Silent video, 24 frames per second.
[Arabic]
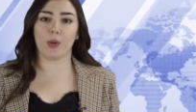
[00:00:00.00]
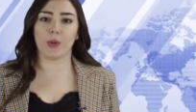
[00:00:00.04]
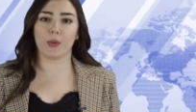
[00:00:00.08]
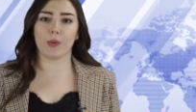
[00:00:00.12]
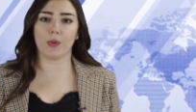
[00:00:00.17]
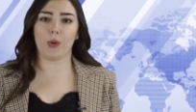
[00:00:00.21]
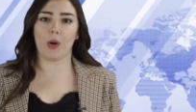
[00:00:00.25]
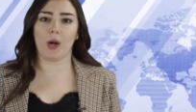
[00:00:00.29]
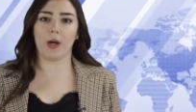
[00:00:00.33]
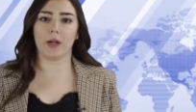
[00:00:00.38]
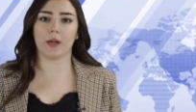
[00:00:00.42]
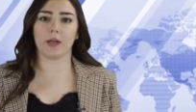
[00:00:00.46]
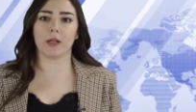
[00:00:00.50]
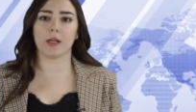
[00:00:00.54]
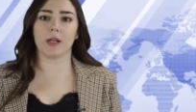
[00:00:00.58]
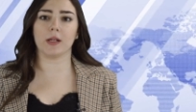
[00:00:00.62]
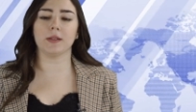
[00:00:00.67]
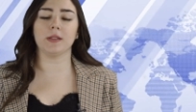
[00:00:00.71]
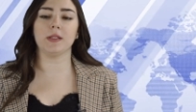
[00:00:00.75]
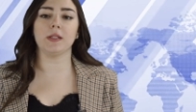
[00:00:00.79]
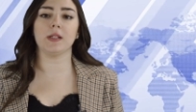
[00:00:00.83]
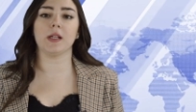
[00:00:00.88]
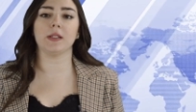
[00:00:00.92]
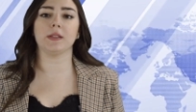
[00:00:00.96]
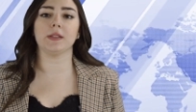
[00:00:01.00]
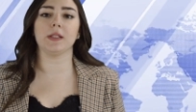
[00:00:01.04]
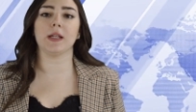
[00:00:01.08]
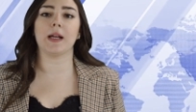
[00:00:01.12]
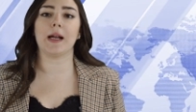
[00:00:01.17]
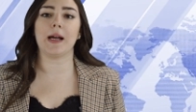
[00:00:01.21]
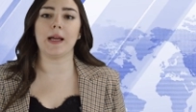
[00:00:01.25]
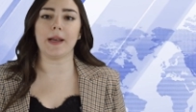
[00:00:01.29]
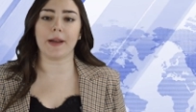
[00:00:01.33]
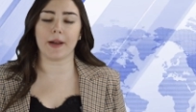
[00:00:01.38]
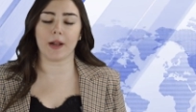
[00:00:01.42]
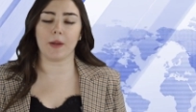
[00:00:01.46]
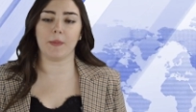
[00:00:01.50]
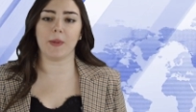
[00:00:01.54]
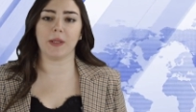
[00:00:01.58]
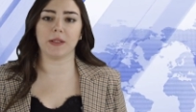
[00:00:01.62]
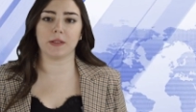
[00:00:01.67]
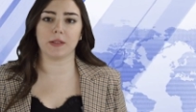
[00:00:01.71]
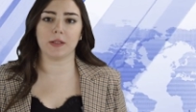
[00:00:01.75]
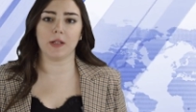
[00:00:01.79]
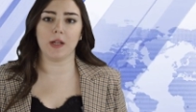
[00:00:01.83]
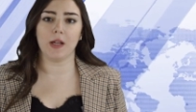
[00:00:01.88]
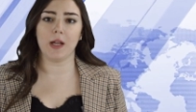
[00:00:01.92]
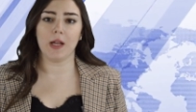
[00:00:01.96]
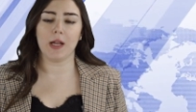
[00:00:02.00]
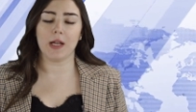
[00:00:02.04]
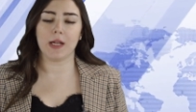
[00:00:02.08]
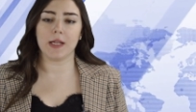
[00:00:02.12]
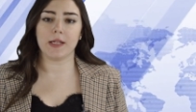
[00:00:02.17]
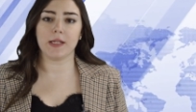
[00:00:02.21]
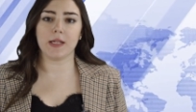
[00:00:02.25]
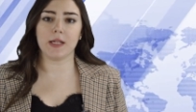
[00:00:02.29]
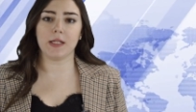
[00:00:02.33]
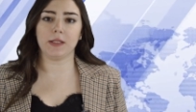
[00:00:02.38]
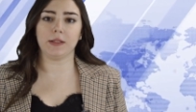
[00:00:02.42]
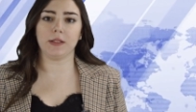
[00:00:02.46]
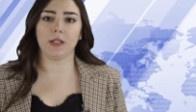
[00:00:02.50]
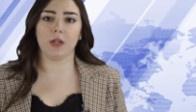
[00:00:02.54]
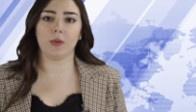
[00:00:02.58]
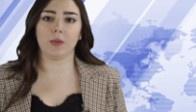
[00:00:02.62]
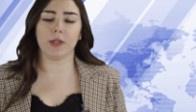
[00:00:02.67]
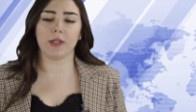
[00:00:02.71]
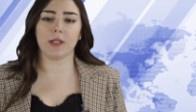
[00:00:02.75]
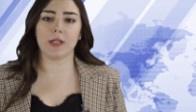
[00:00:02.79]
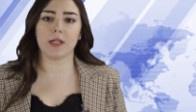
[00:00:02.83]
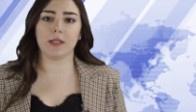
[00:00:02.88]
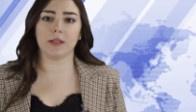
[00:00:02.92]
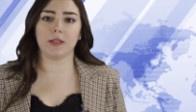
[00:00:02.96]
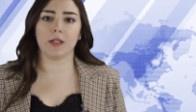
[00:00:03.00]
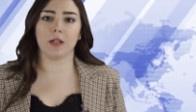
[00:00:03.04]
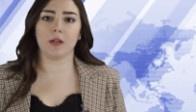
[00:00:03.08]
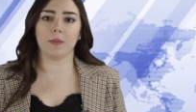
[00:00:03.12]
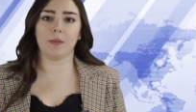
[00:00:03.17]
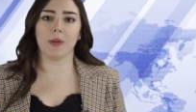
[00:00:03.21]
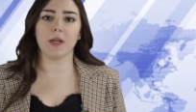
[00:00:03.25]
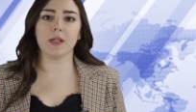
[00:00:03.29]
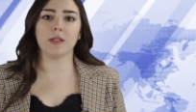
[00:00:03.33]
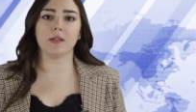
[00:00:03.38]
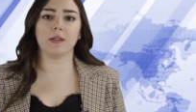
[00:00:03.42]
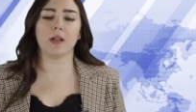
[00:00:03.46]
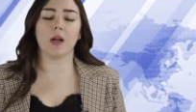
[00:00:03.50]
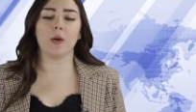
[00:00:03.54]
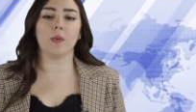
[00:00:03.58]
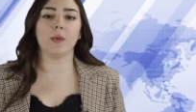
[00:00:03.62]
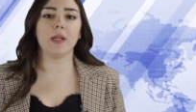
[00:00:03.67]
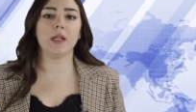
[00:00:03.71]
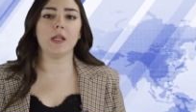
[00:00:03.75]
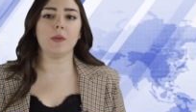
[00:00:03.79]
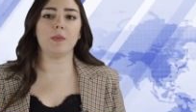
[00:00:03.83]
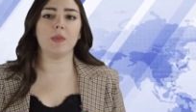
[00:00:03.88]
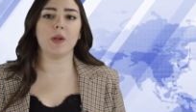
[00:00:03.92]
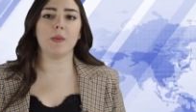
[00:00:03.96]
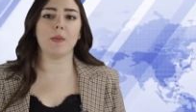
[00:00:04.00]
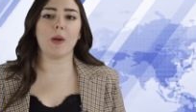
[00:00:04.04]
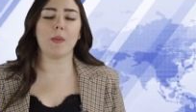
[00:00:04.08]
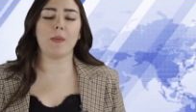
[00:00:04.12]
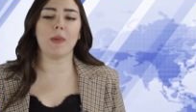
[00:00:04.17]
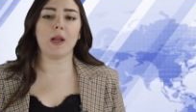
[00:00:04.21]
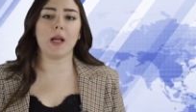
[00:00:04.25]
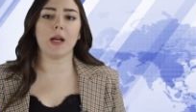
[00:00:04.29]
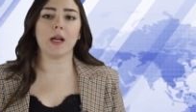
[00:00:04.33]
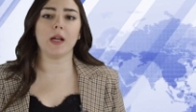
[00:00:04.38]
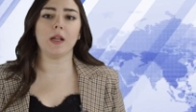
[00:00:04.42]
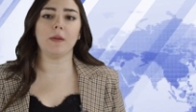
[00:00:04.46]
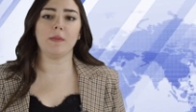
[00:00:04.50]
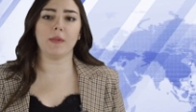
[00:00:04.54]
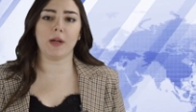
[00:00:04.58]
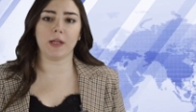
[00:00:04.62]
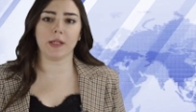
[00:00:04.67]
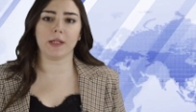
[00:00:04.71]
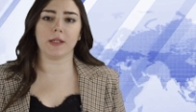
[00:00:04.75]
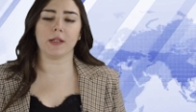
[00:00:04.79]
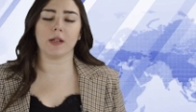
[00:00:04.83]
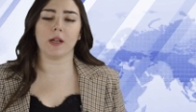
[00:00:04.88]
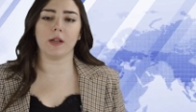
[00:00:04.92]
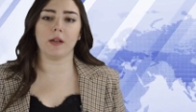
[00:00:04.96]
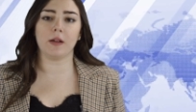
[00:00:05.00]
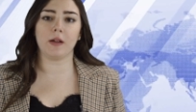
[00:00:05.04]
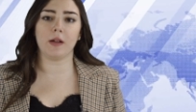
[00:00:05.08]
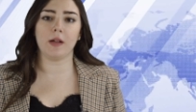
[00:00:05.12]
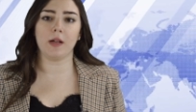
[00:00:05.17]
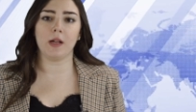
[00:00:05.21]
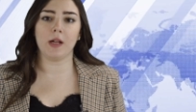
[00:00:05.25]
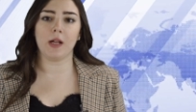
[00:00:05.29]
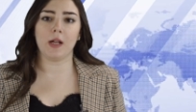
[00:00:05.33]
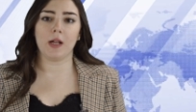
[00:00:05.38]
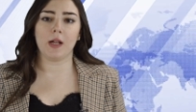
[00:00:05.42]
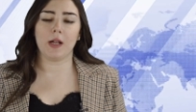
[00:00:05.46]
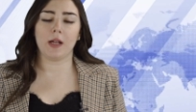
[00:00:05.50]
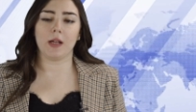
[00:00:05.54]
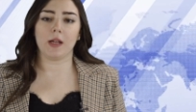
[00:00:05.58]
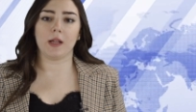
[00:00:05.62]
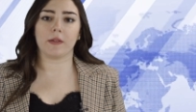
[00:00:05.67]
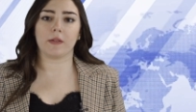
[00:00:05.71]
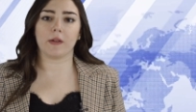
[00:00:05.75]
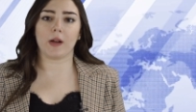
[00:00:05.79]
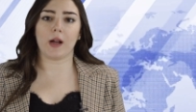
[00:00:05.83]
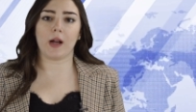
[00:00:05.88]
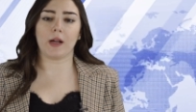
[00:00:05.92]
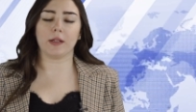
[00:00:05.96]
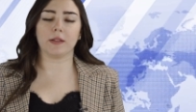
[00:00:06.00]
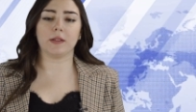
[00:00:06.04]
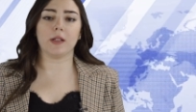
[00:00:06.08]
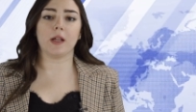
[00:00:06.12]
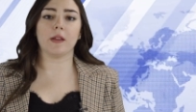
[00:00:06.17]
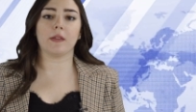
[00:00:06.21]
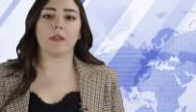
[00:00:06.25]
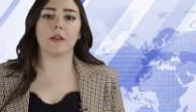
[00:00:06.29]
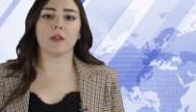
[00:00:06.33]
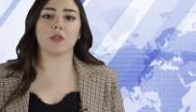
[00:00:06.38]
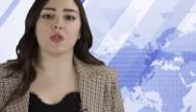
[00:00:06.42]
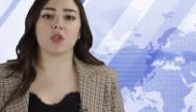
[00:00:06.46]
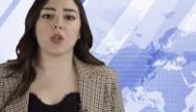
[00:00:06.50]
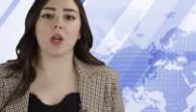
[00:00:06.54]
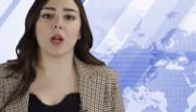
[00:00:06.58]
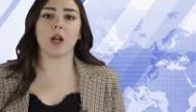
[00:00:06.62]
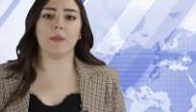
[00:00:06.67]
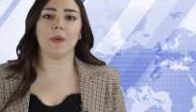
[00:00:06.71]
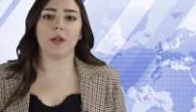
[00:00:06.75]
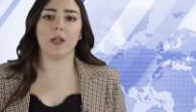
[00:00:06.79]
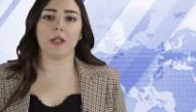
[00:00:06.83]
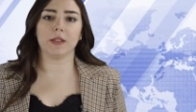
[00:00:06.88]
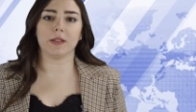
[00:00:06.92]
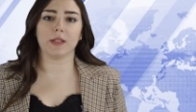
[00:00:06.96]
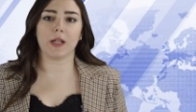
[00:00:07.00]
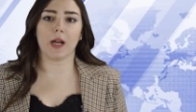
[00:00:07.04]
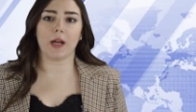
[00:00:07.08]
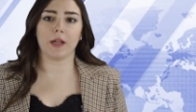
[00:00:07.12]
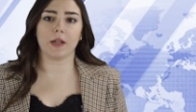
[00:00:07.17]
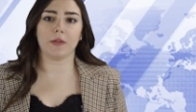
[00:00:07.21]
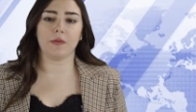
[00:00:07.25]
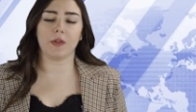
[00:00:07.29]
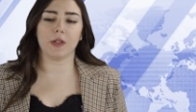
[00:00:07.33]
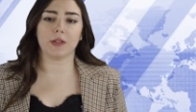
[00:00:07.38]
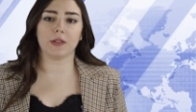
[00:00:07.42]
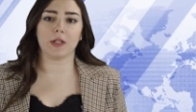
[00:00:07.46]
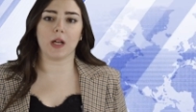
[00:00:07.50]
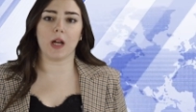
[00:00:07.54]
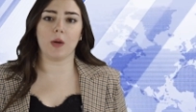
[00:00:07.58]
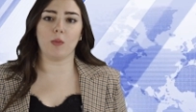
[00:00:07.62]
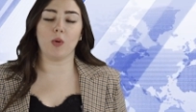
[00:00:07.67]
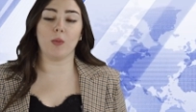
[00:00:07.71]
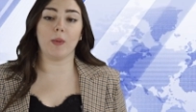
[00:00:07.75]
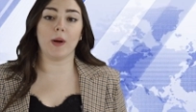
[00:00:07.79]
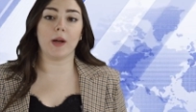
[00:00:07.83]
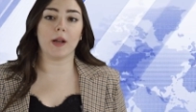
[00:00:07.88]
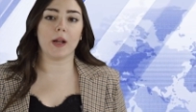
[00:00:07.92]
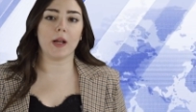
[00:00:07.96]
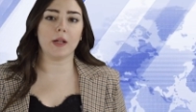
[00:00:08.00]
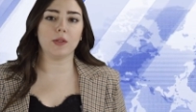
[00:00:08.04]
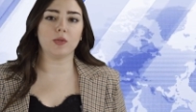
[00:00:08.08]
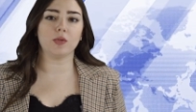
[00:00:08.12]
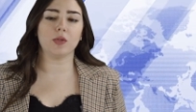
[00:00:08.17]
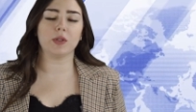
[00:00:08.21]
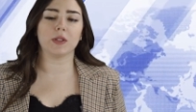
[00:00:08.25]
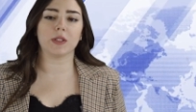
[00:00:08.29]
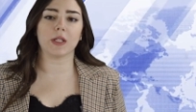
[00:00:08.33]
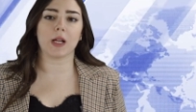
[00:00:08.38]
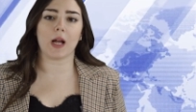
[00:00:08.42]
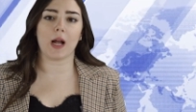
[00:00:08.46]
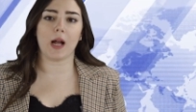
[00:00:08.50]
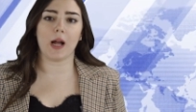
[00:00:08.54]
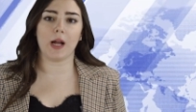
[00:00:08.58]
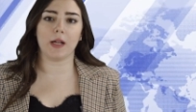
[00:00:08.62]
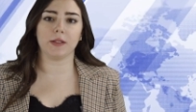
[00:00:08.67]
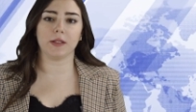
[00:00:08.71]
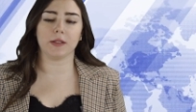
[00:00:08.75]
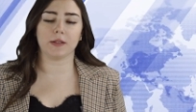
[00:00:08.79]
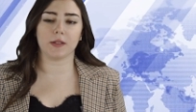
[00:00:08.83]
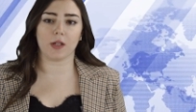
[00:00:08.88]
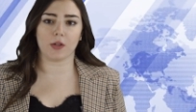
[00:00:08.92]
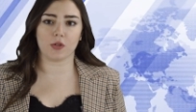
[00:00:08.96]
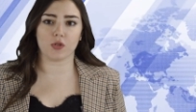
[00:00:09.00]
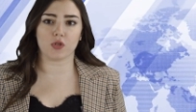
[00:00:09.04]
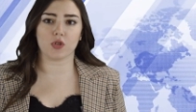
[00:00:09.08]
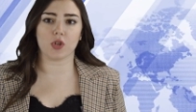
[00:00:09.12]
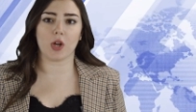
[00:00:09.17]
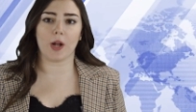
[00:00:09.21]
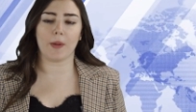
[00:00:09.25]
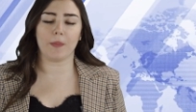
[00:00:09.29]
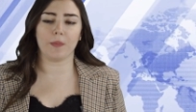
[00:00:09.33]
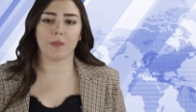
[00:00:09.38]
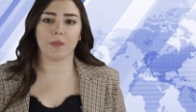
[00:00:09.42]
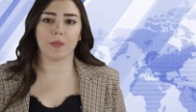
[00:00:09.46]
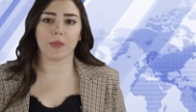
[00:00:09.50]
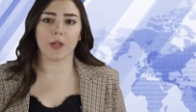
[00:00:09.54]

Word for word: والروح الرياضية غرمت نادي الوداد البيضاوي بمبلغ مالي إثر أحداث الشغب التي عرفتها مباراة اتحاد طنجة